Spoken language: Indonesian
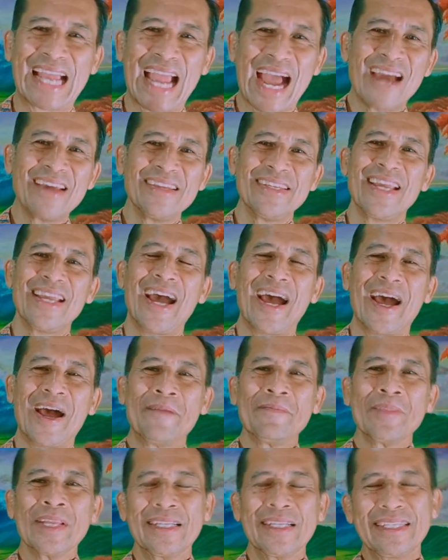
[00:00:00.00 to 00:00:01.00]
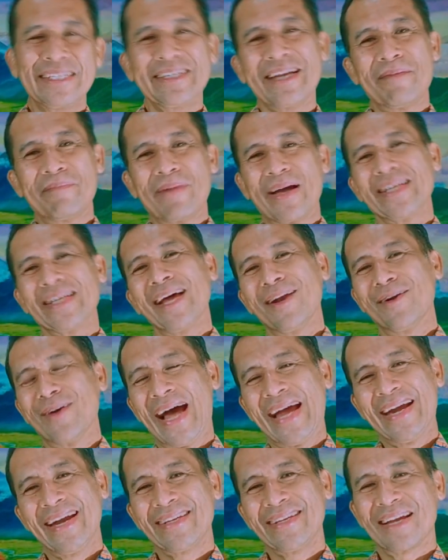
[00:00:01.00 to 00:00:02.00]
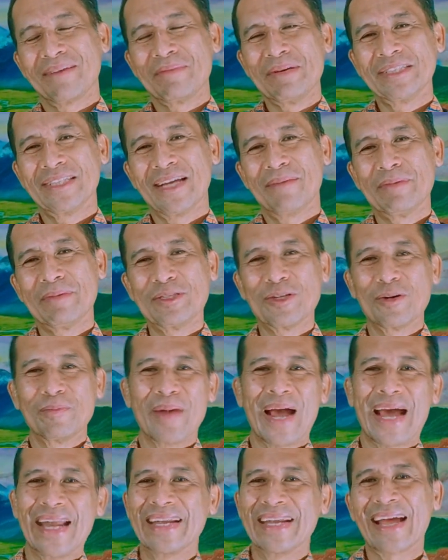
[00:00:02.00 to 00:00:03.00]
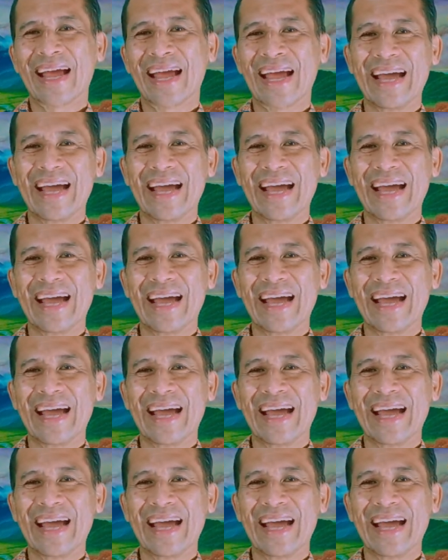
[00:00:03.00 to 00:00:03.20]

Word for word: gaya. Tidak banyak loh anak yang bisa mencoba aneka